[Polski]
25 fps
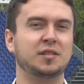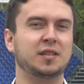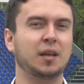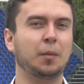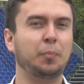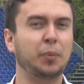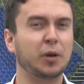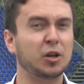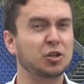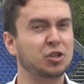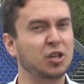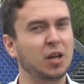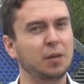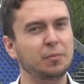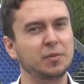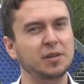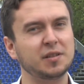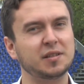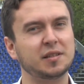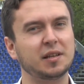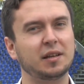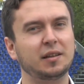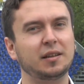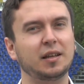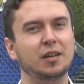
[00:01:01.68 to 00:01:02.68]
zapraszamy
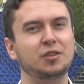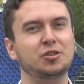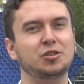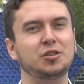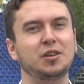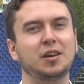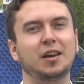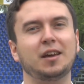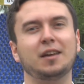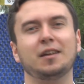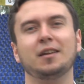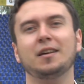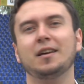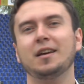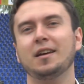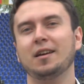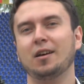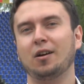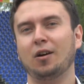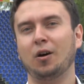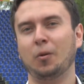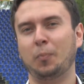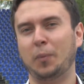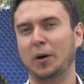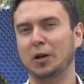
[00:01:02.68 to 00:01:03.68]
serdecznie.
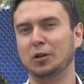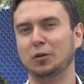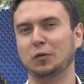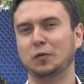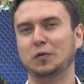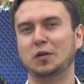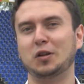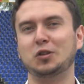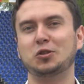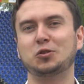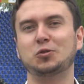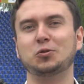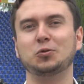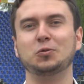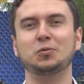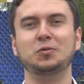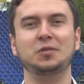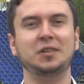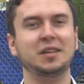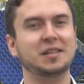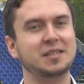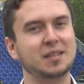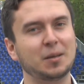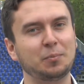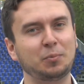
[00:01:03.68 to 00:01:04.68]
Opadów deszczu
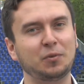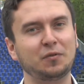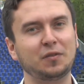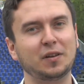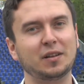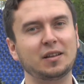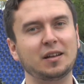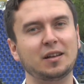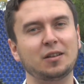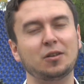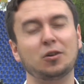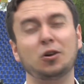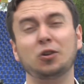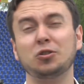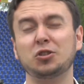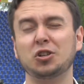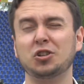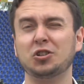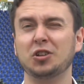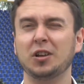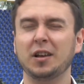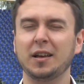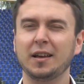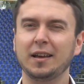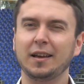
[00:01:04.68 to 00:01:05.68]
nie zapowiadano,
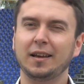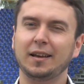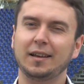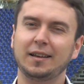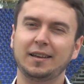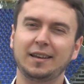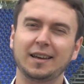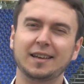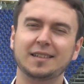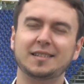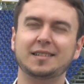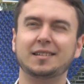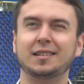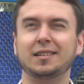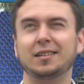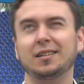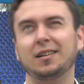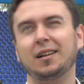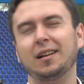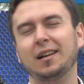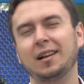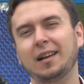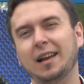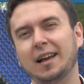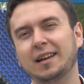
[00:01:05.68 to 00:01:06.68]
chociaż jest
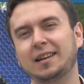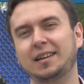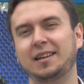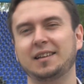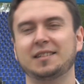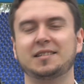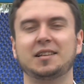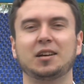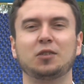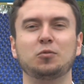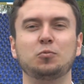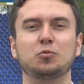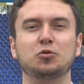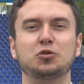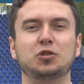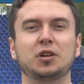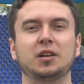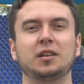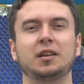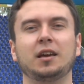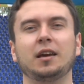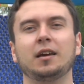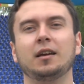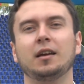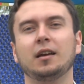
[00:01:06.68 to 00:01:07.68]
lekkie
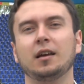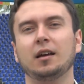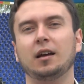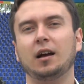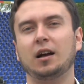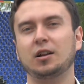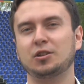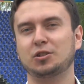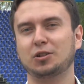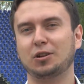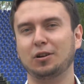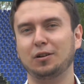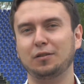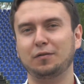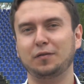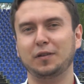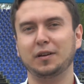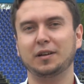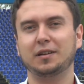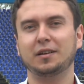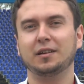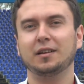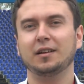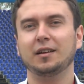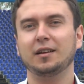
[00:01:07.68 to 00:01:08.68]
zachmurzenie,
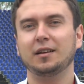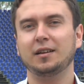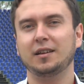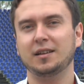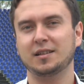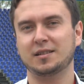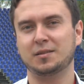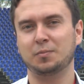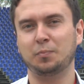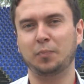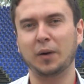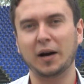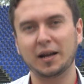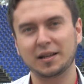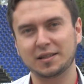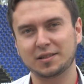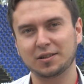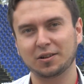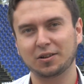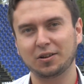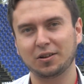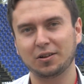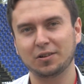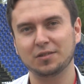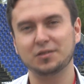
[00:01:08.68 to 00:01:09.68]
aczkolwiek jest
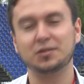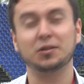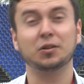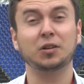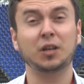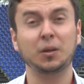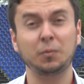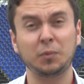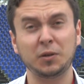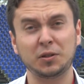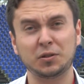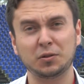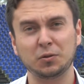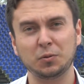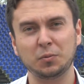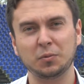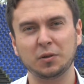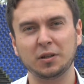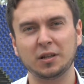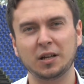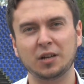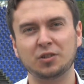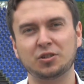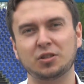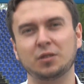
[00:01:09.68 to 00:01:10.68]
bardzo gorąco.
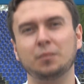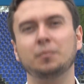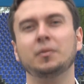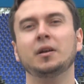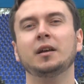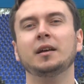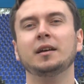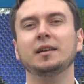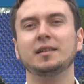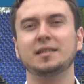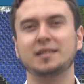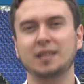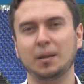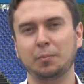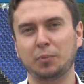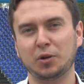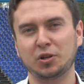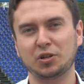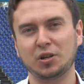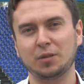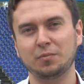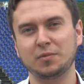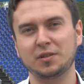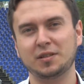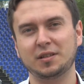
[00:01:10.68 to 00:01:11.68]
Kibicujmy naszym.
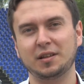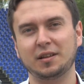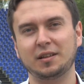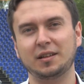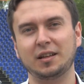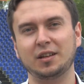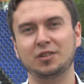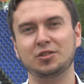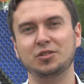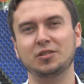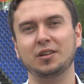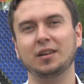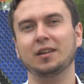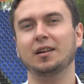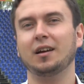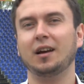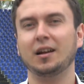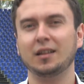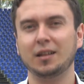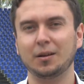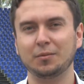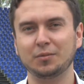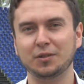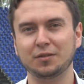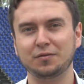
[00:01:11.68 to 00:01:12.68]
Zapraszamy serdecznie.
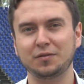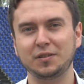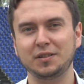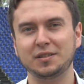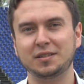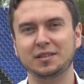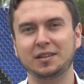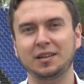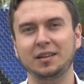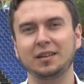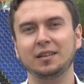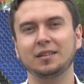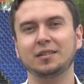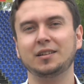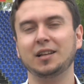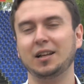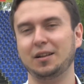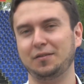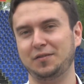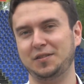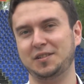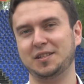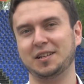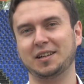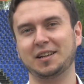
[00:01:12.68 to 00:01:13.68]
Adam Nowiński,
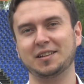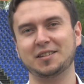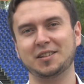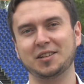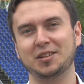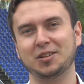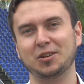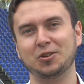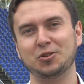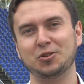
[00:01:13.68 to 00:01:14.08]
Telewizja Gazety